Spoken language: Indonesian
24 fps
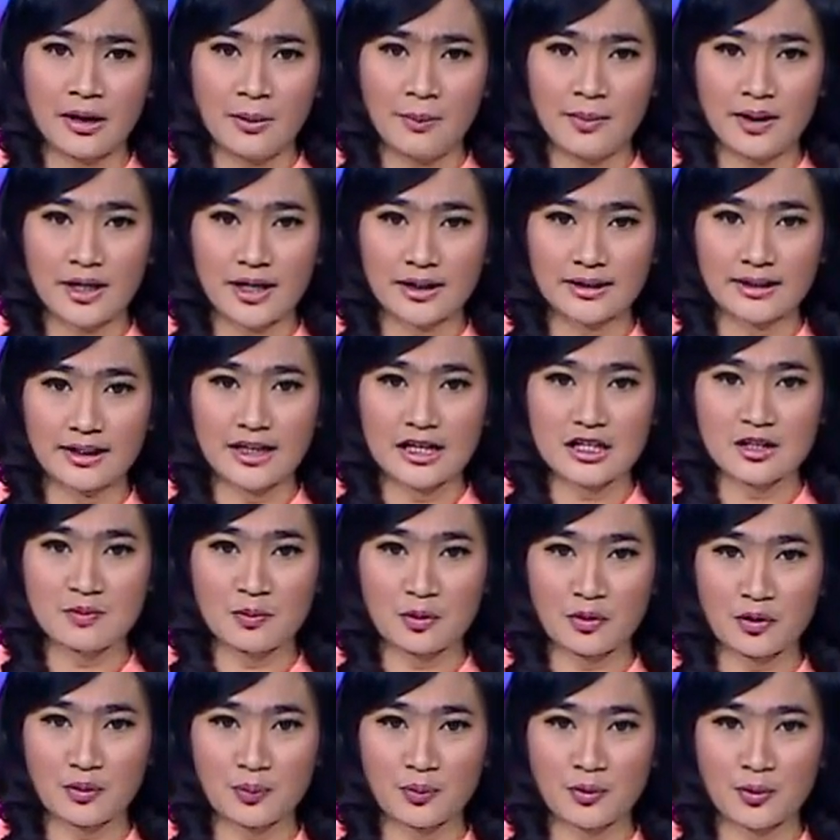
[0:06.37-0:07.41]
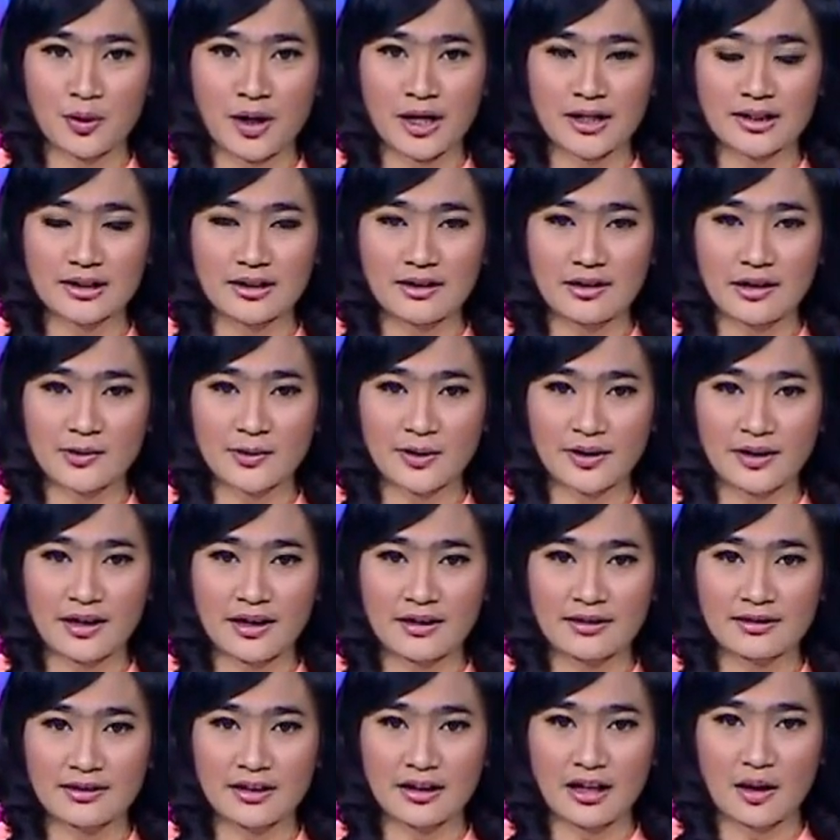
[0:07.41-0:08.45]
Pihak Dinas Perhubungan dengan
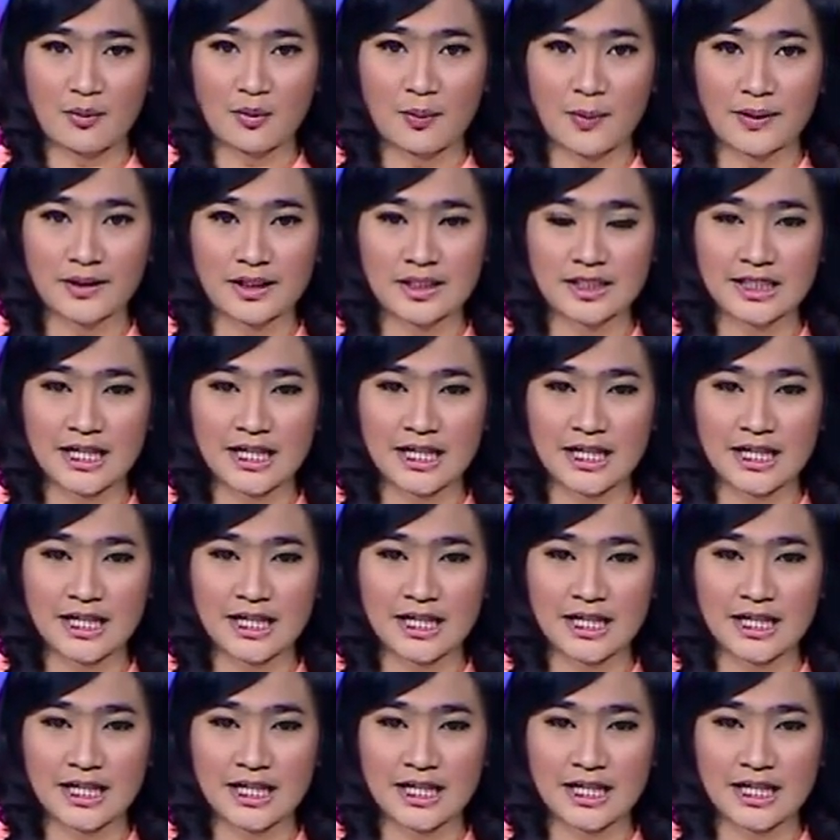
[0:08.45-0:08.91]
Organda Kabupaten